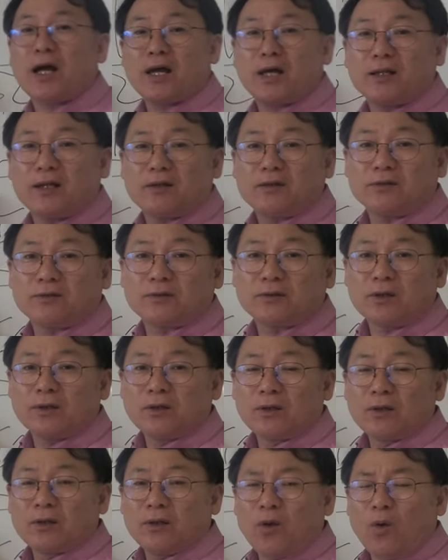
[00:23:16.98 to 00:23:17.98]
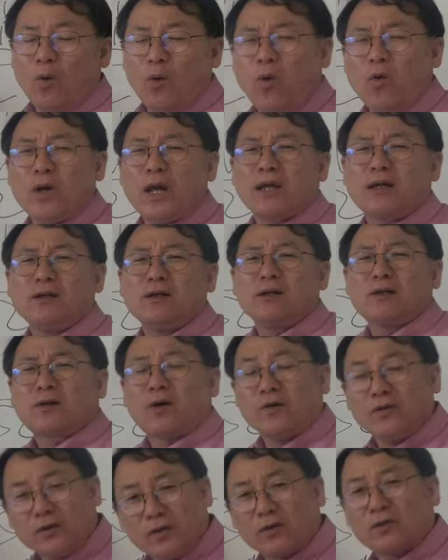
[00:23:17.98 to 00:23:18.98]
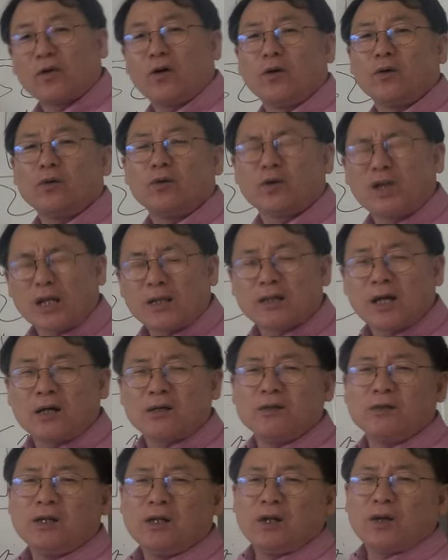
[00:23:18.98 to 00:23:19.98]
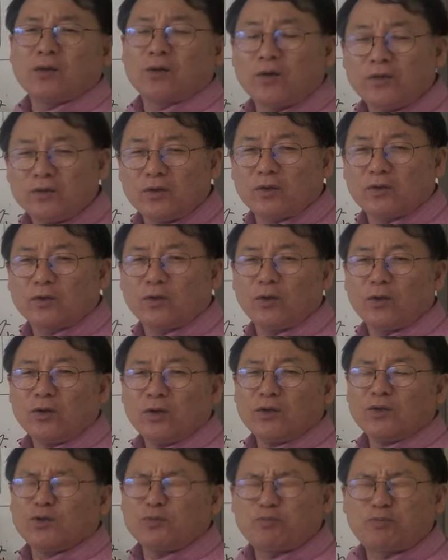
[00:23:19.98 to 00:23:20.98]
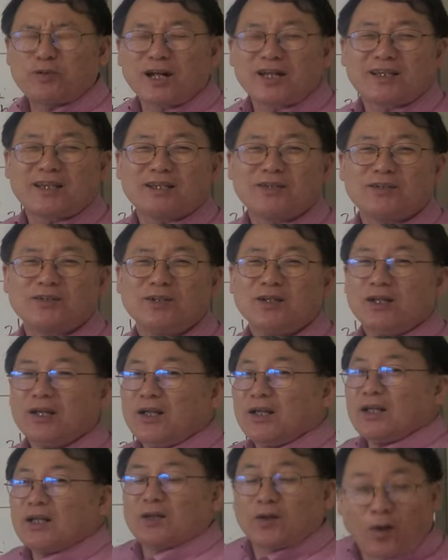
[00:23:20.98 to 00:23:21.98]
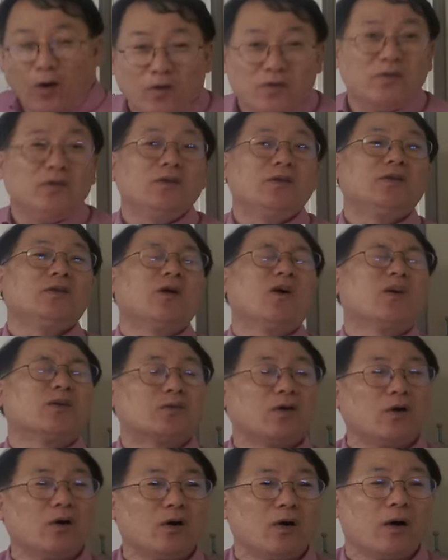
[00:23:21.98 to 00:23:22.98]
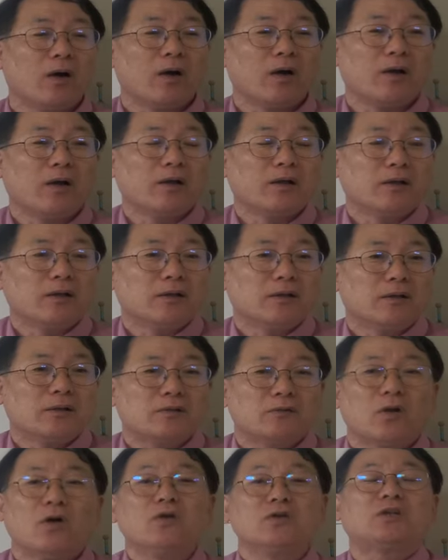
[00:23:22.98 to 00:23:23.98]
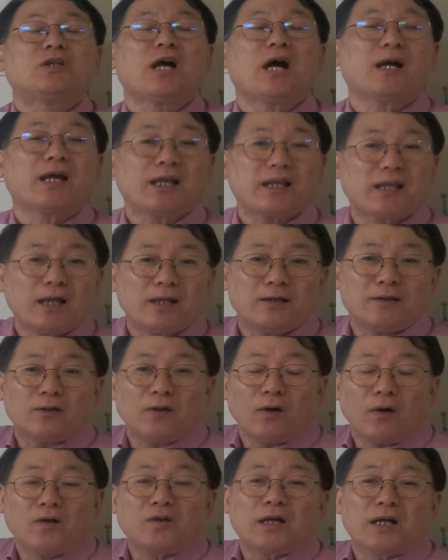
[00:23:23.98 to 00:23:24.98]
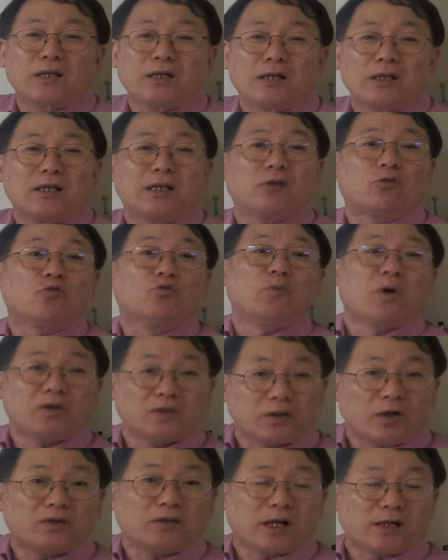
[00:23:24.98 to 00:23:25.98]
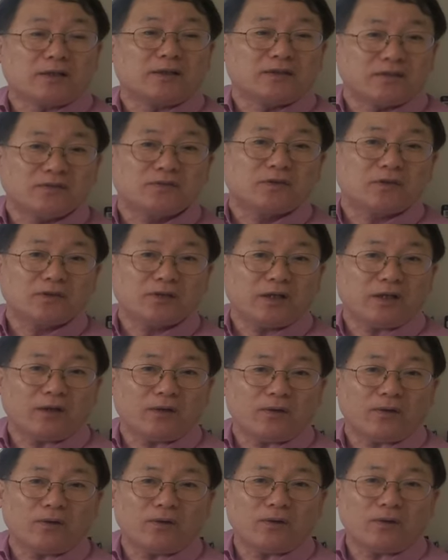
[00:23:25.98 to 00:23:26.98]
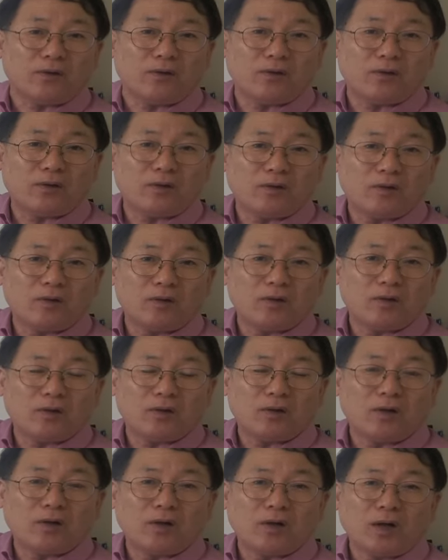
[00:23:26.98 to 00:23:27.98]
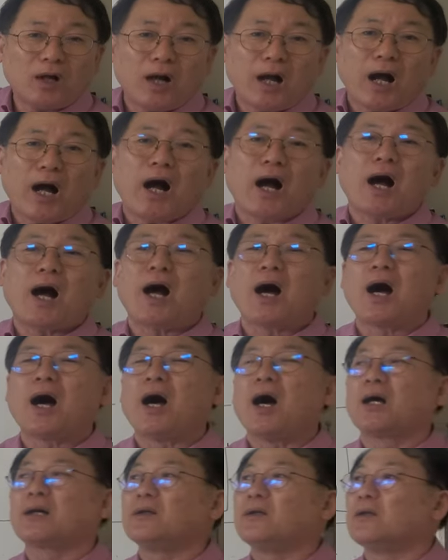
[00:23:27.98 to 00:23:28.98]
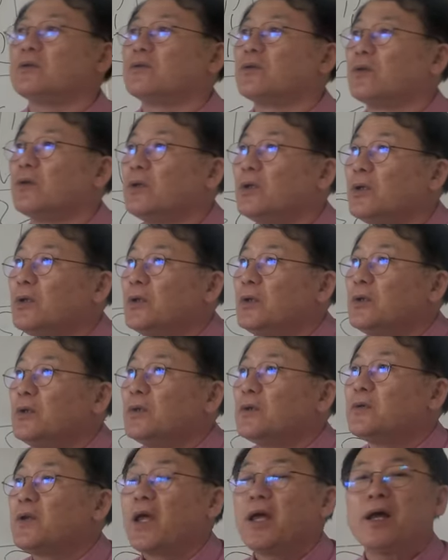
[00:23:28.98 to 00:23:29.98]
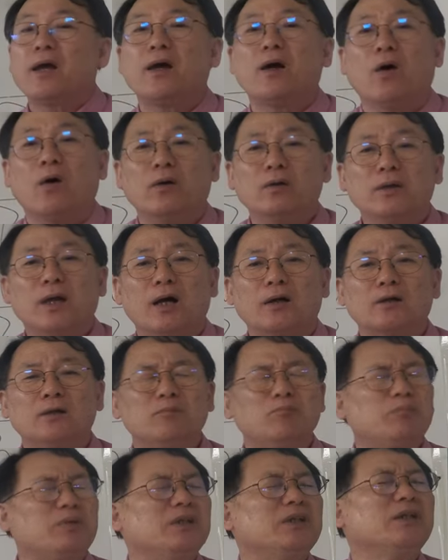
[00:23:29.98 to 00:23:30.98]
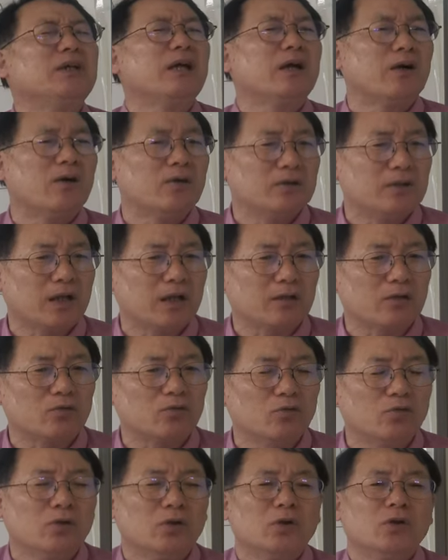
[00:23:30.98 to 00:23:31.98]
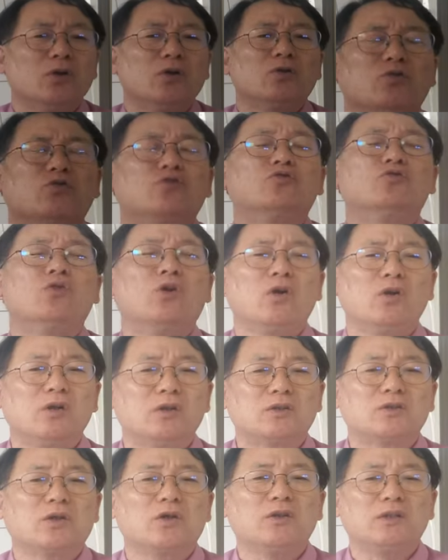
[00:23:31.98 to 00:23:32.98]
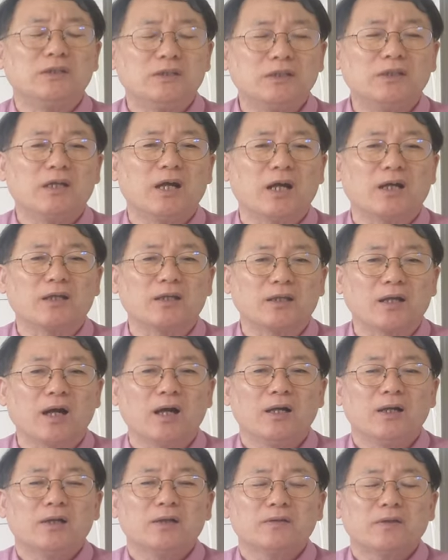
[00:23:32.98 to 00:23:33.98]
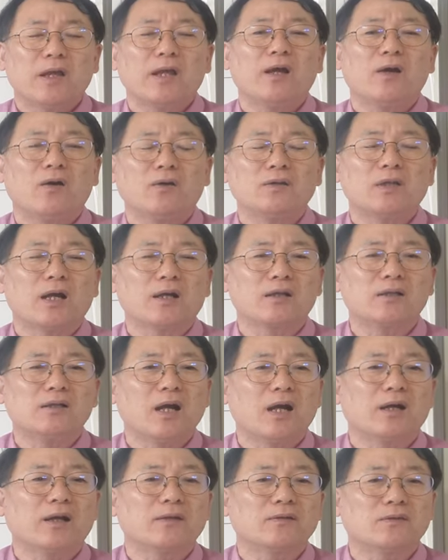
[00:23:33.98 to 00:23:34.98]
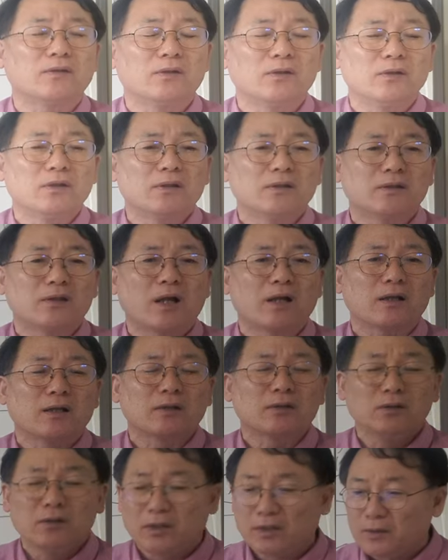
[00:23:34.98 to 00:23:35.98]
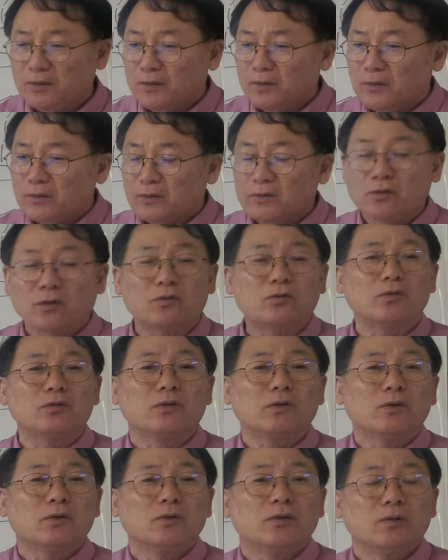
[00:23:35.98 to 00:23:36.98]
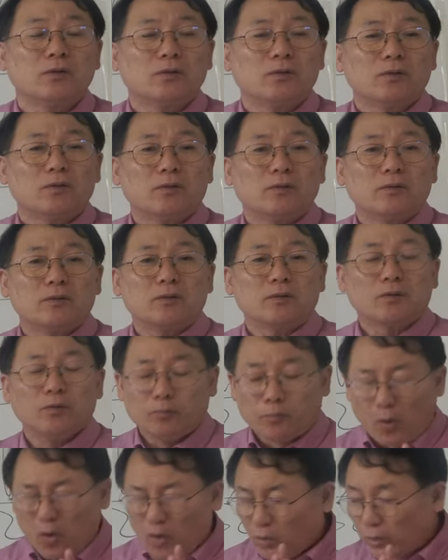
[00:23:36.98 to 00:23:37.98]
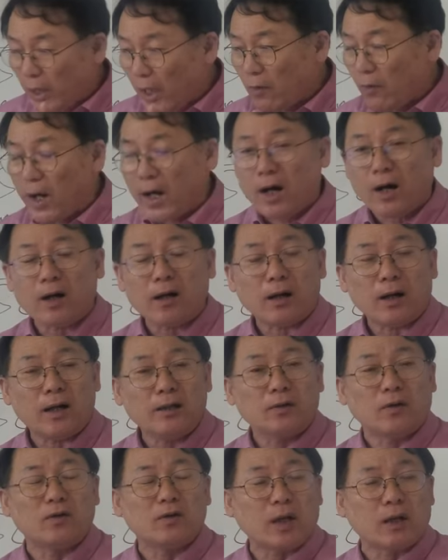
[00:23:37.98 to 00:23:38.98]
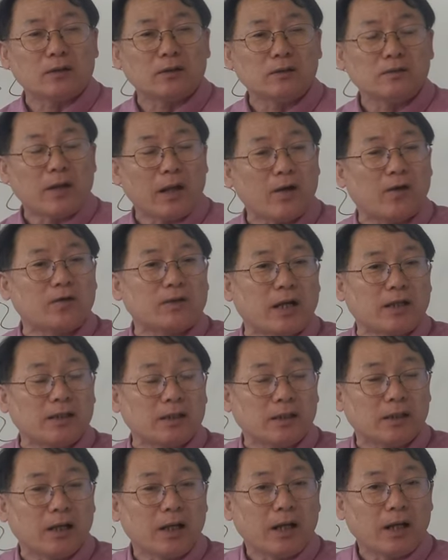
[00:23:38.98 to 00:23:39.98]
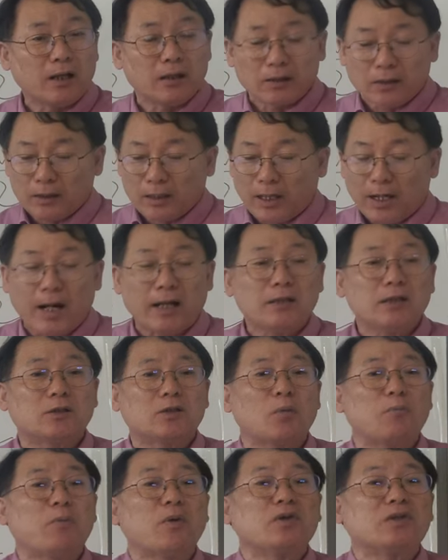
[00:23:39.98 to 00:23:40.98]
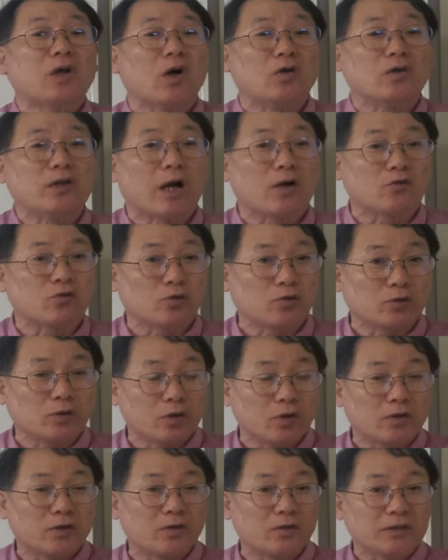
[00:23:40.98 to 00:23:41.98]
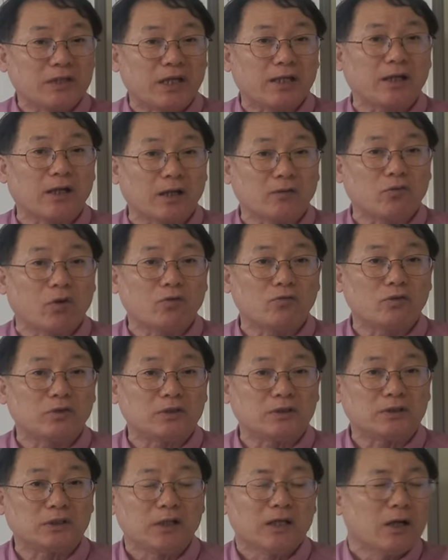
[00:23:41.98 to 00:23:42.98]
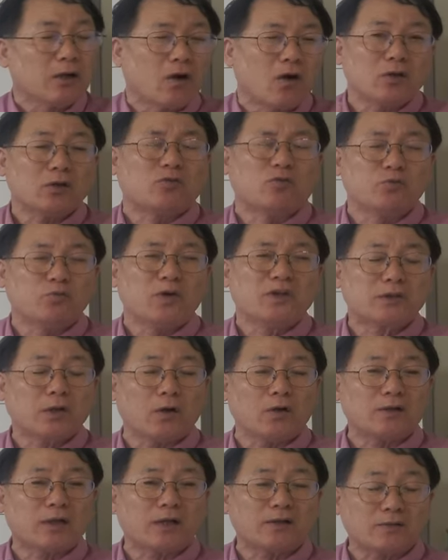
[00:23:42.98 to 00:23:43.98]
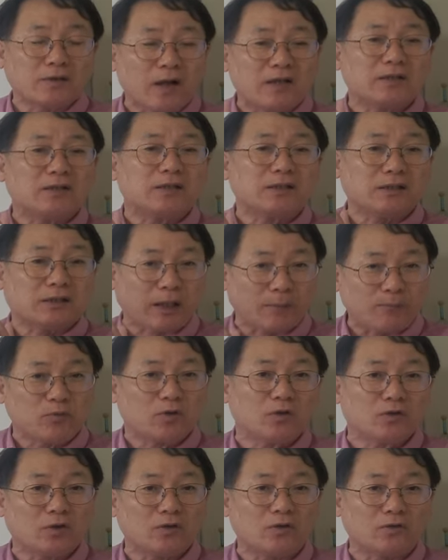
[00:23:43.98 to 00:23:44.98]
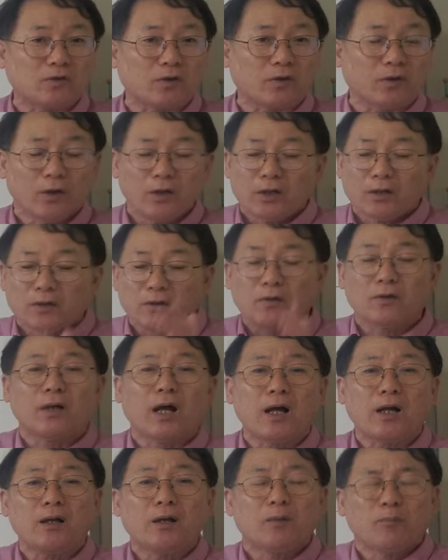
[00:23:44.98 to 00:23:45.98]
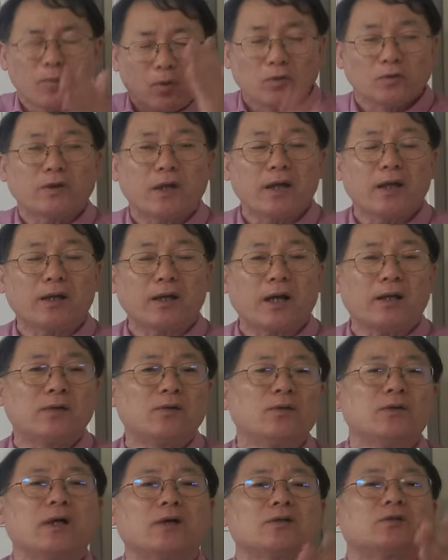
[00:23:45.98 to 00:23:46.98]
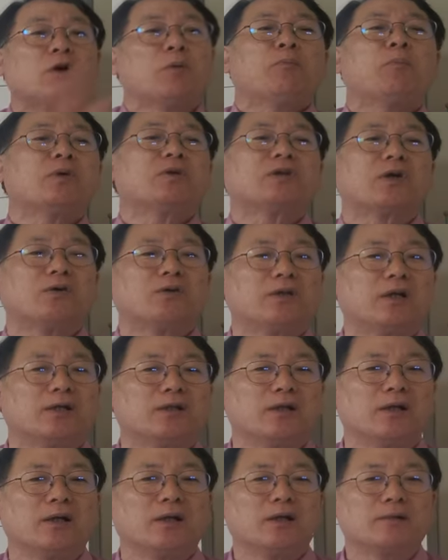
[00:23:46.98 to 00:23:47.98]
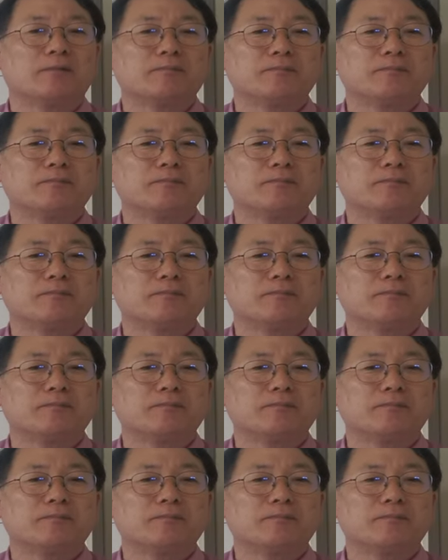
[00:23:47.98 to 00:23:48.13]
가야 되는 홍해를 건너서 요단강을 건너서 유프라테스를 건너서 성취하게 되는 언약이라 이게 두 번째 언약의 특성이에요. 아 그래서 새 언약은 피의 언약이고 유월절 이야기가 새 언약을 향해서 나 근데 그것도 그 모세와 한 언약은 새 언약이 아닌 첫 번째 언약으로 여기서 얘기가 되고 있지. 거기 두 번째 언약이 상징이 담겨져 있어요. 그러나 모세에게 한 언약은 첫 번째 언약이야.